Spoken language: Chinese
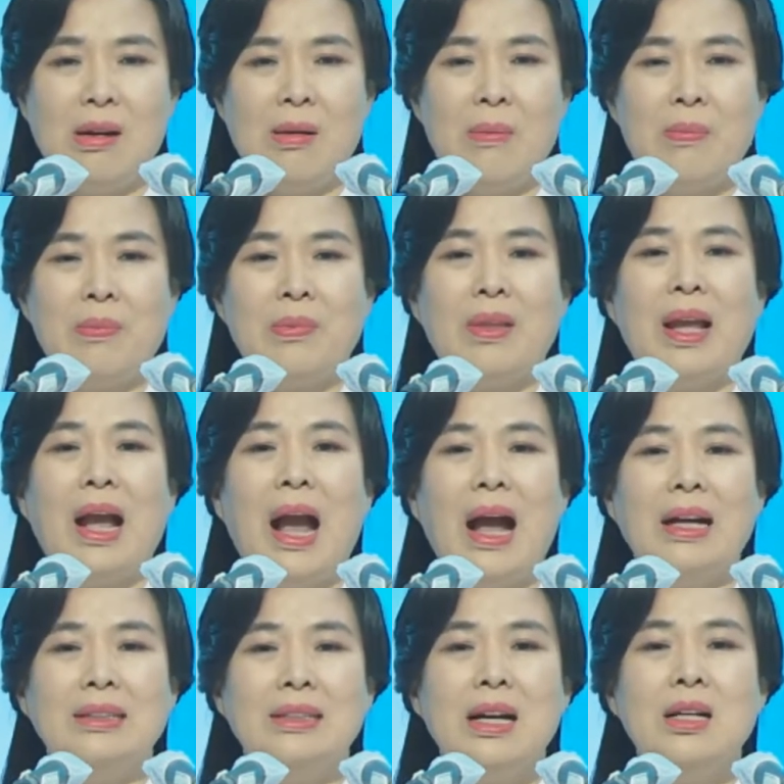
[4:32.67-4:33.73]
根据各
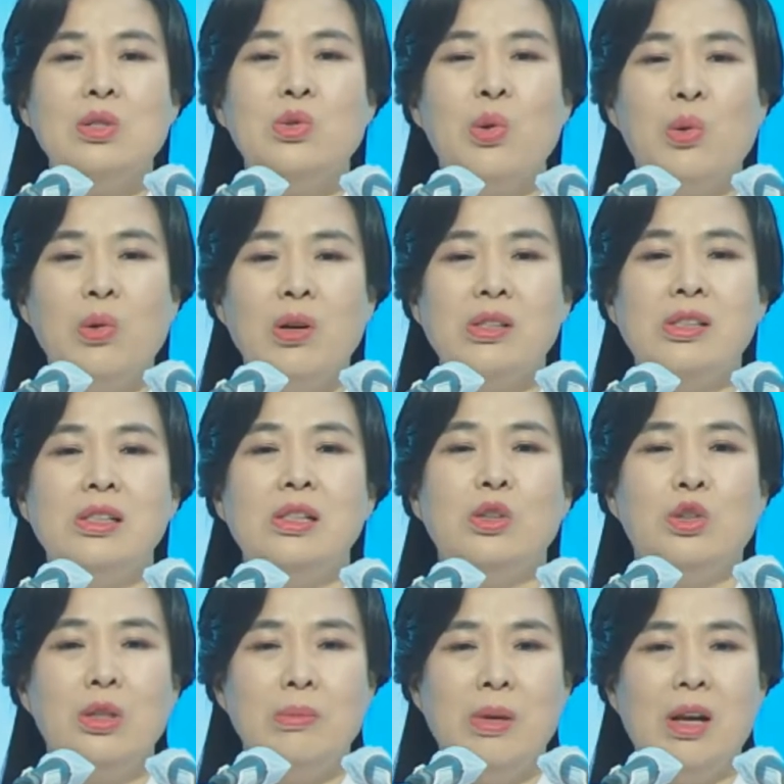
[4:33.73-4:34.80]
自的信心，
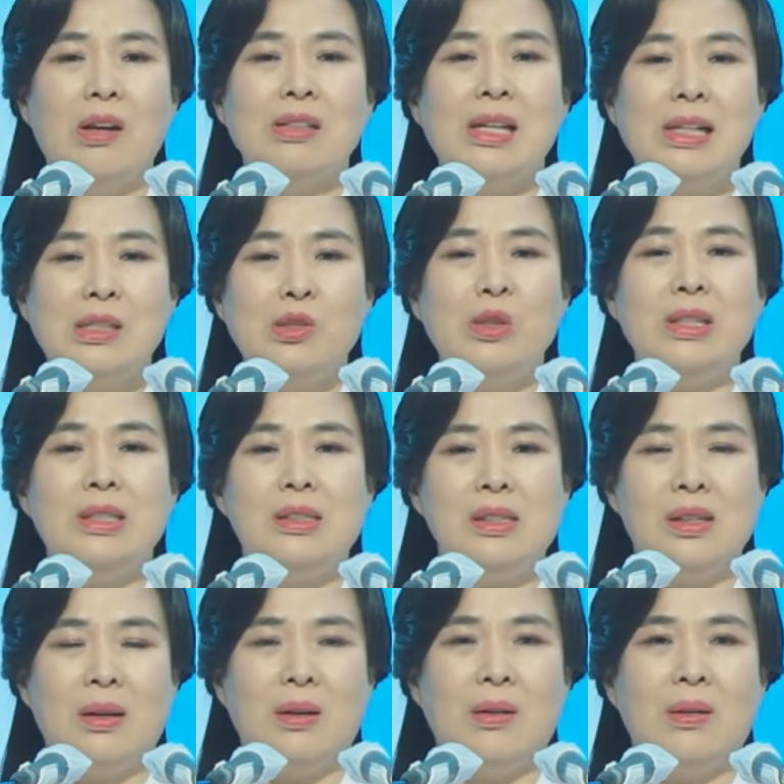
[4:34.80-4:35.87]
享受最
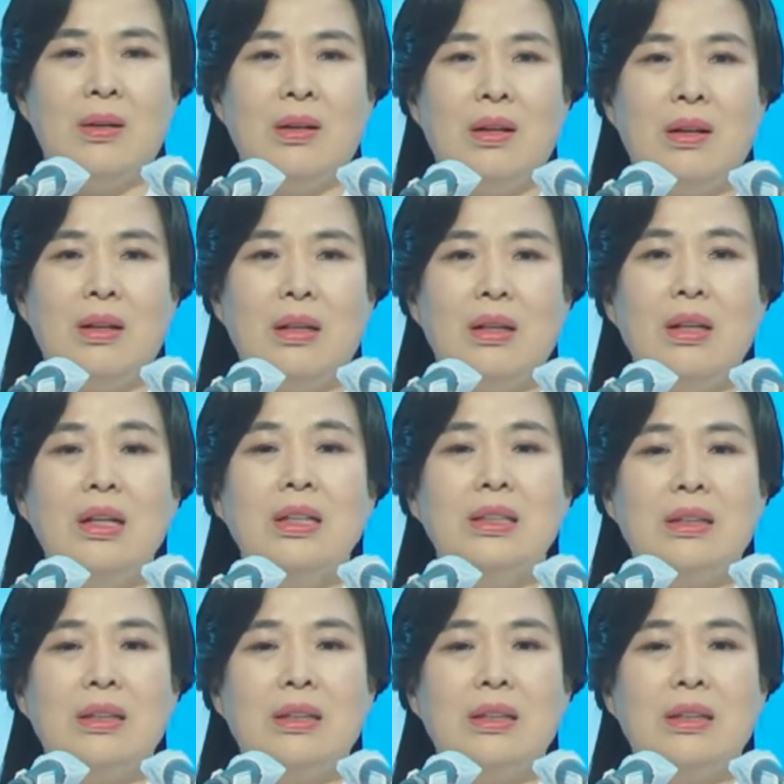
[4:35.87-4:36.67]
好的生活。